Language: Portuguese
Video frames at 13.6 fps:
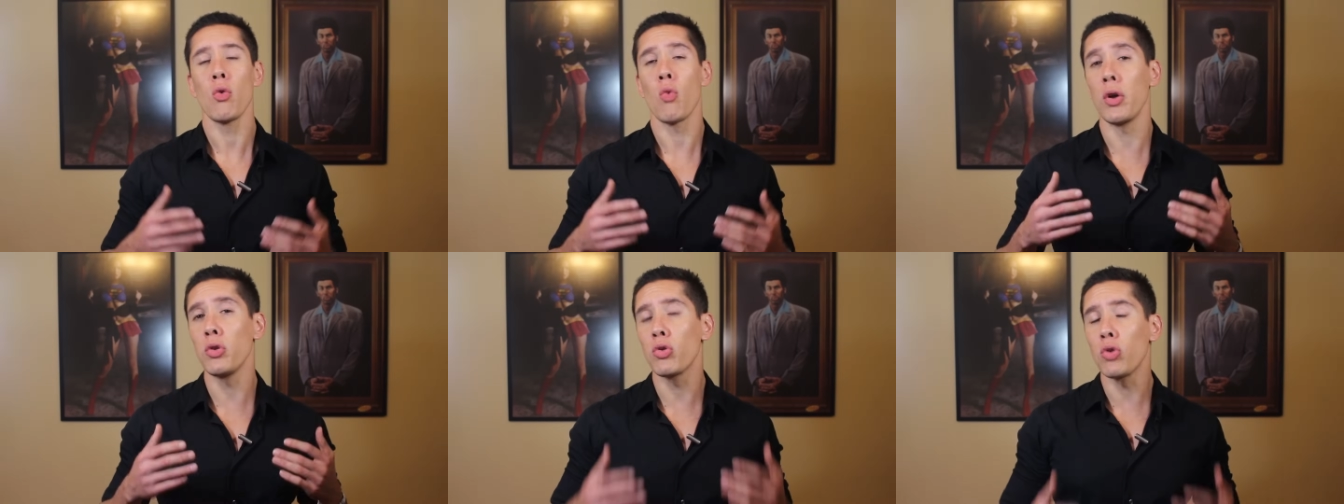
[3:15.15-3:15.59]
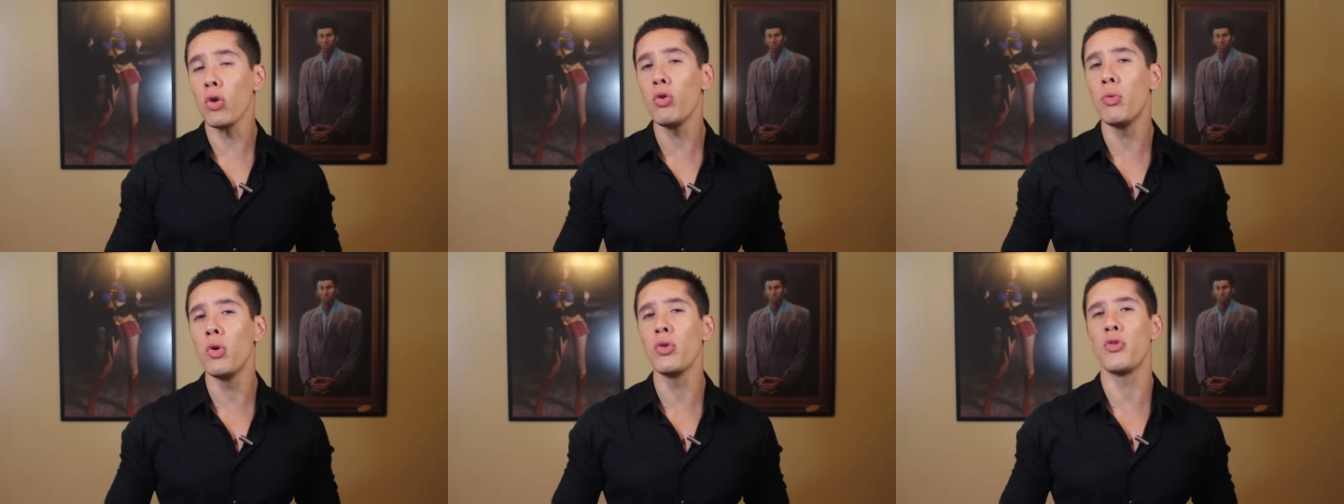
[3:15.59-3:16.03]
Quando
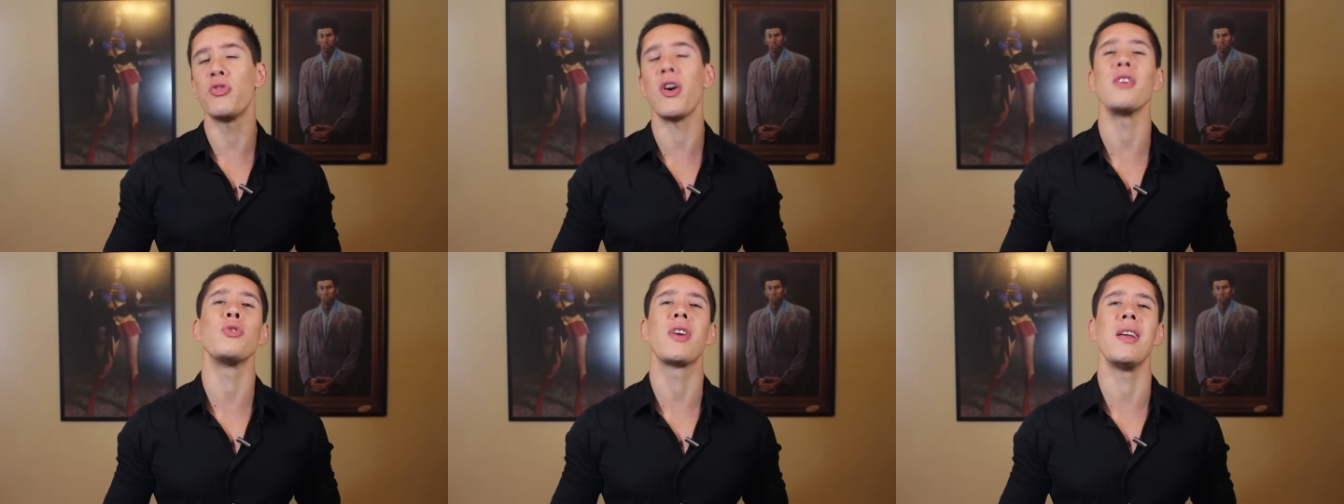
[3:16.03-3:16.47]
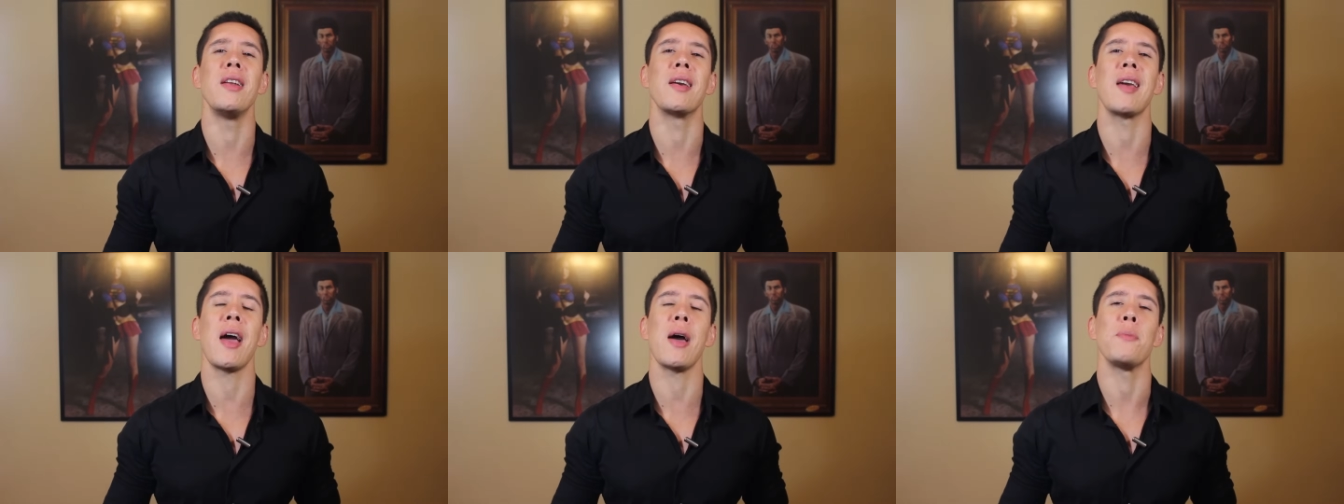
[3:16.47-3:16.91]
todo mundo faz o que ele
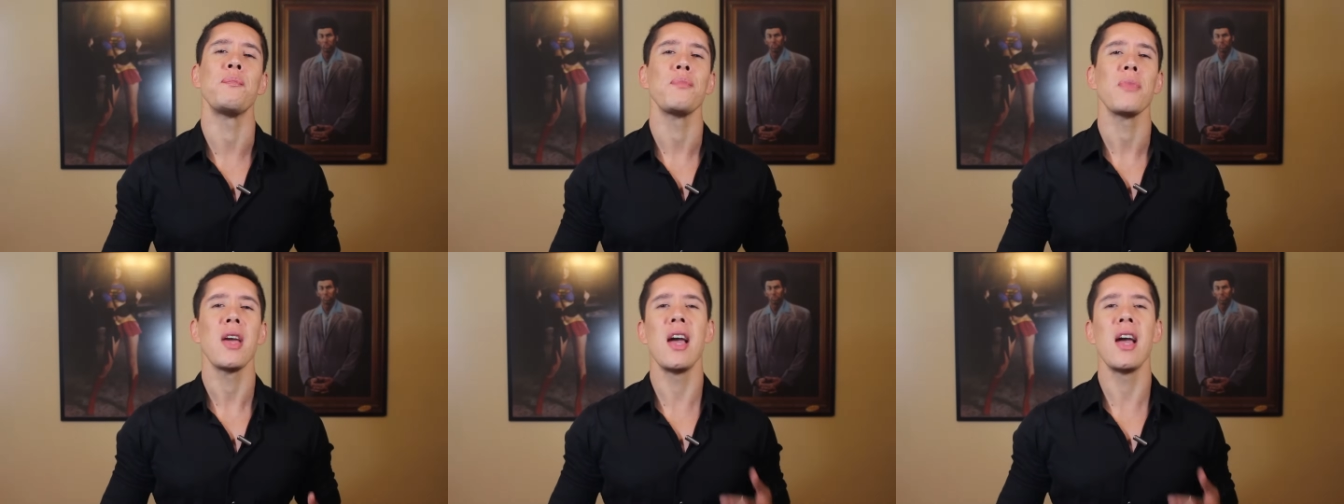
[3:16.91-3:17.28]
quer,